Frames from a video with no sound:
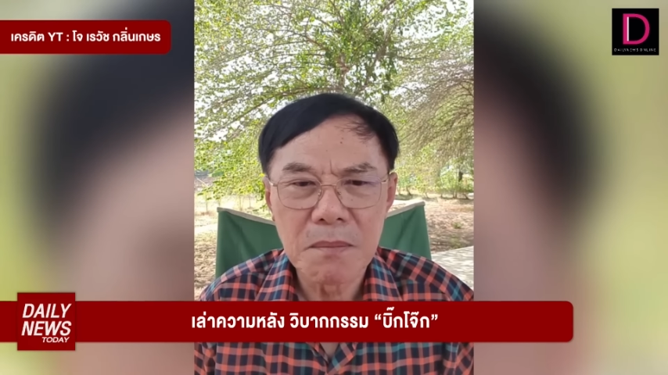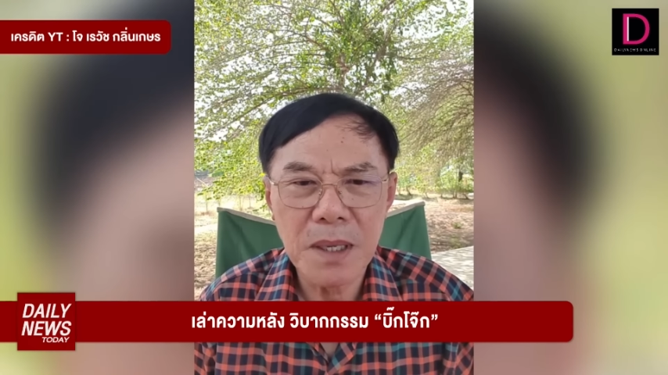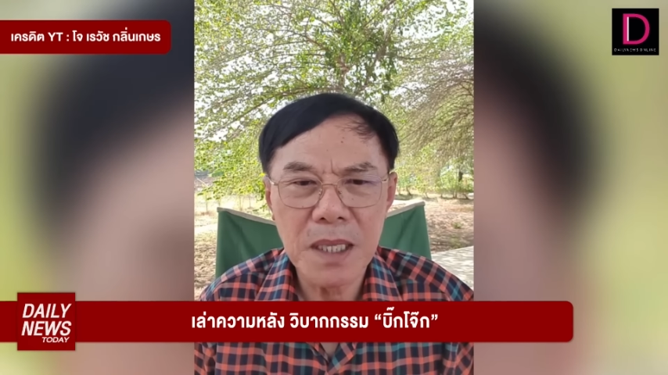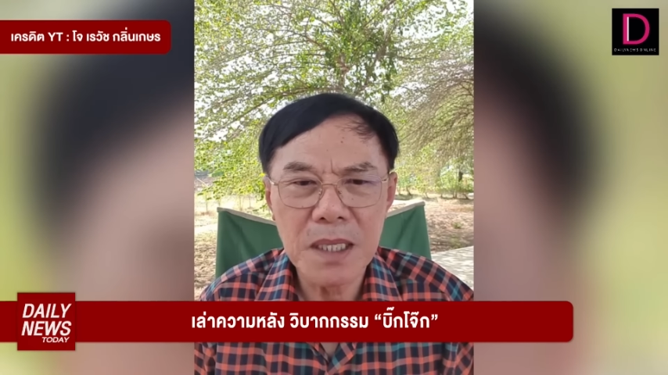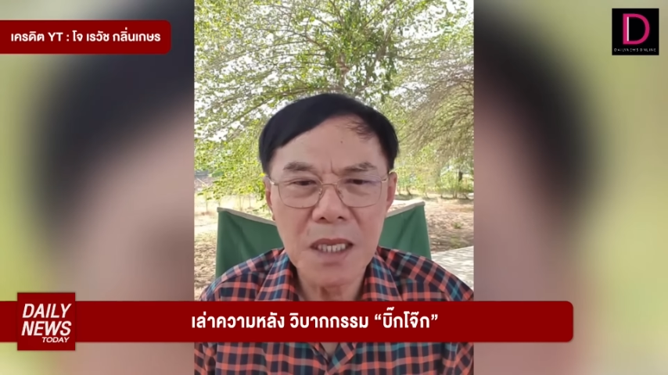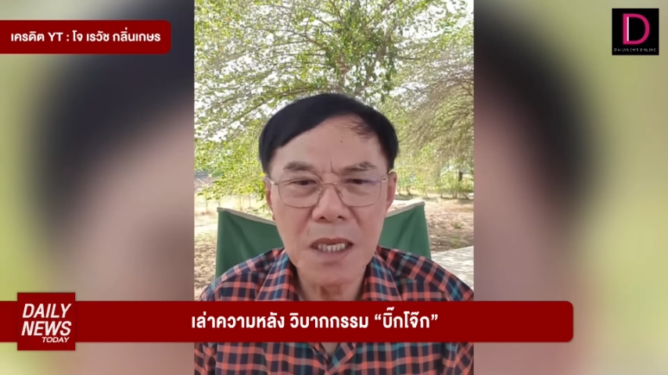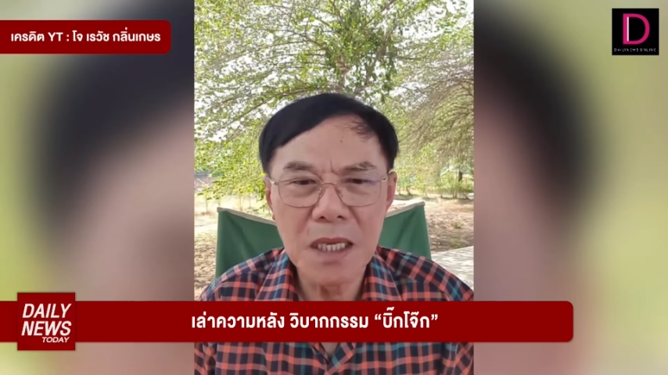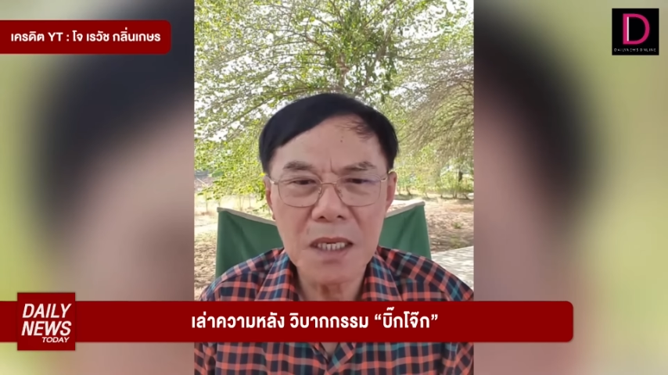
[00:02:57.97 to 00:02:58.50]
เป็
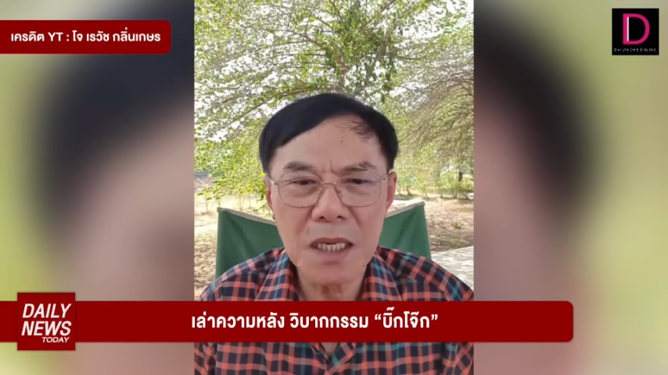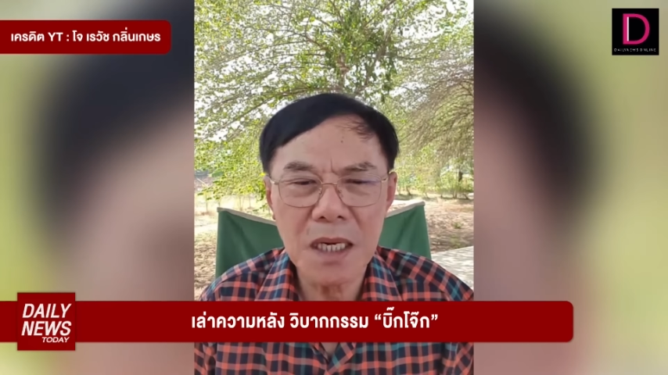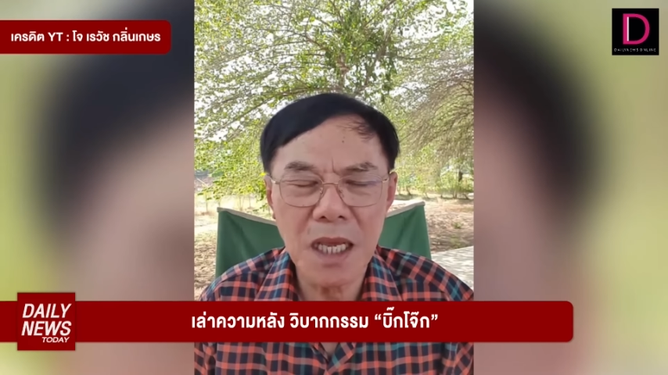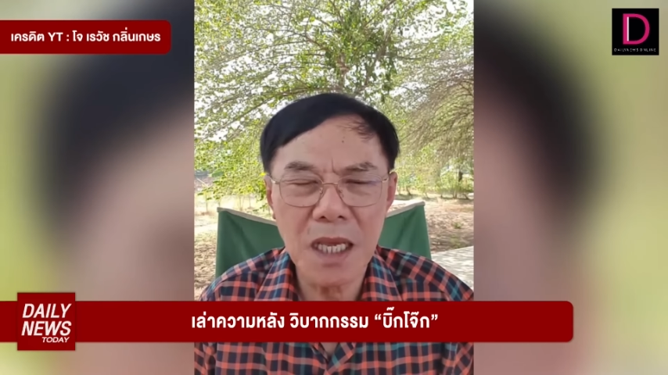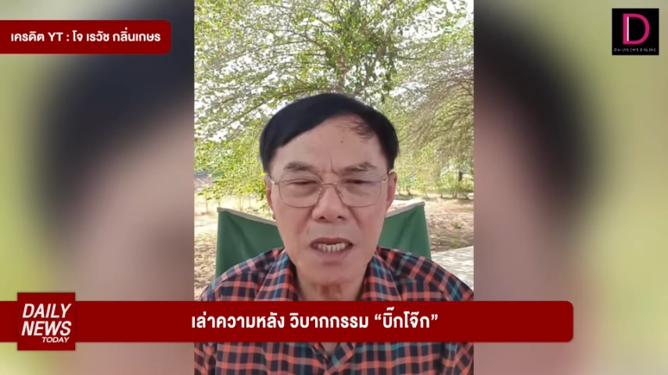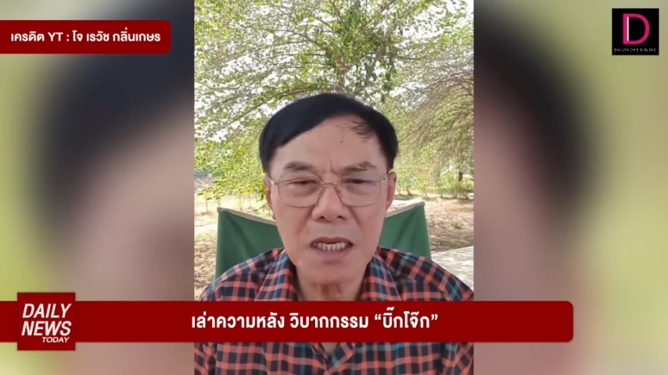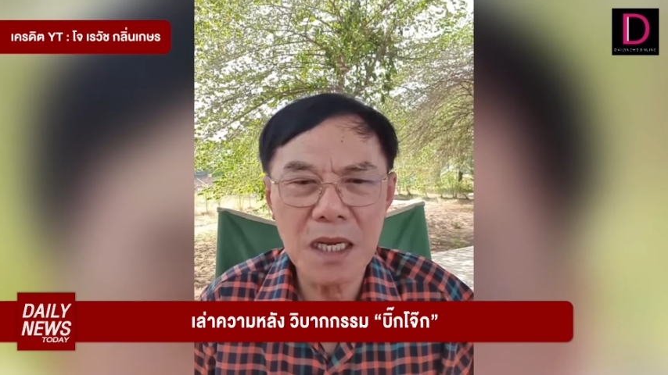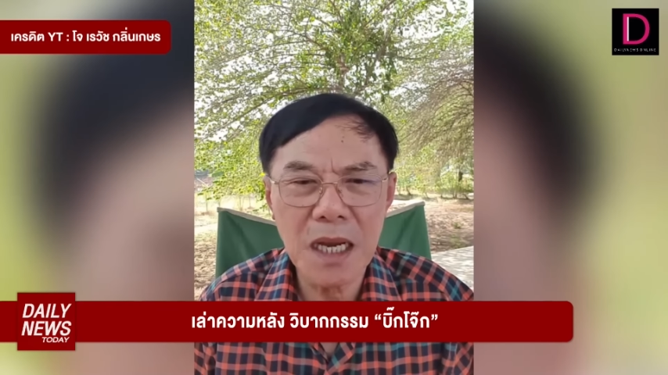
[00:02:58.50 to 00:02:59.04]
นที่เกร
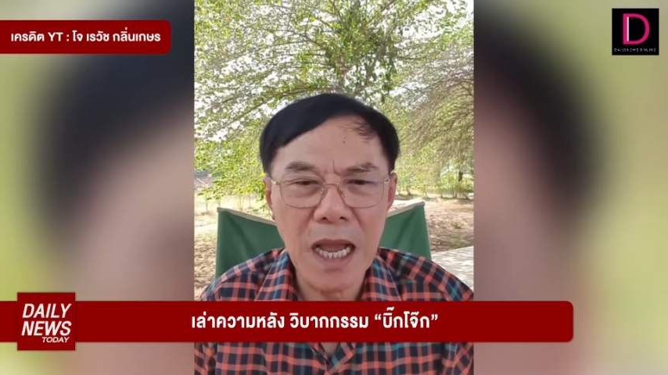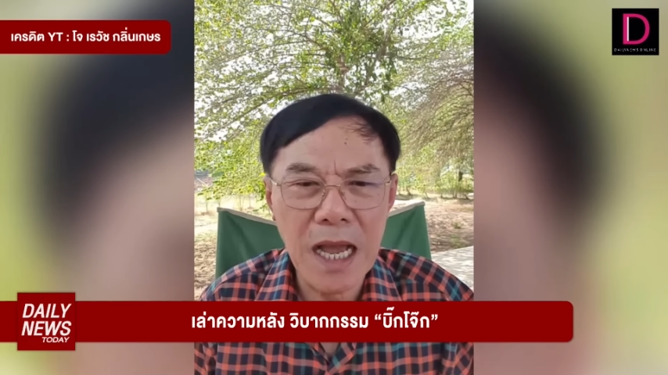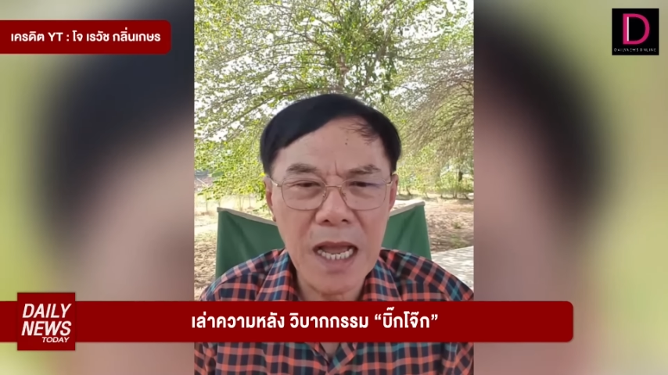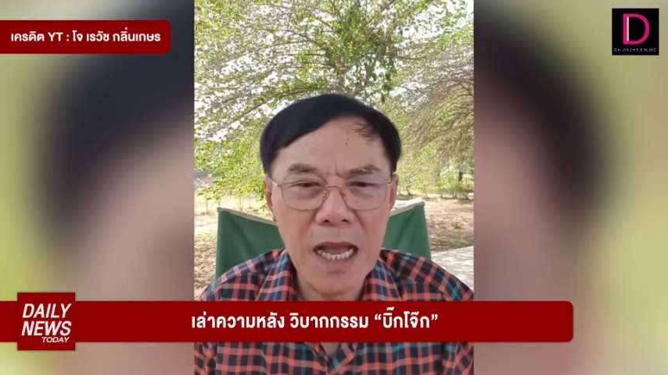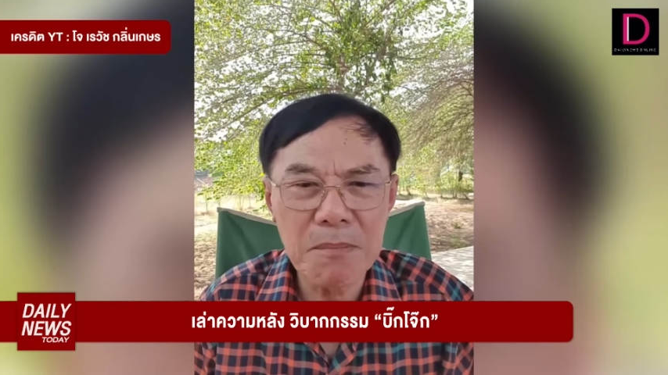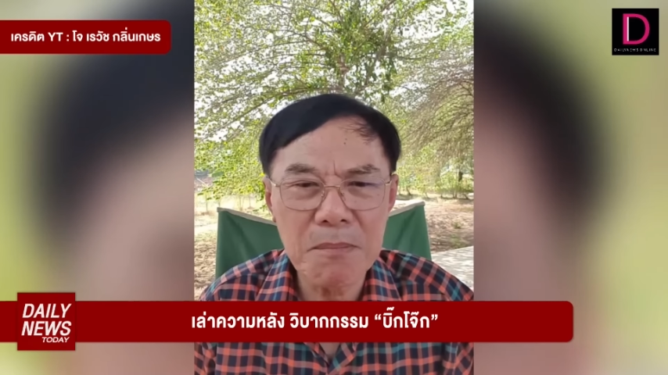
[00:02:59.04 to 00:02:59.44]
งขา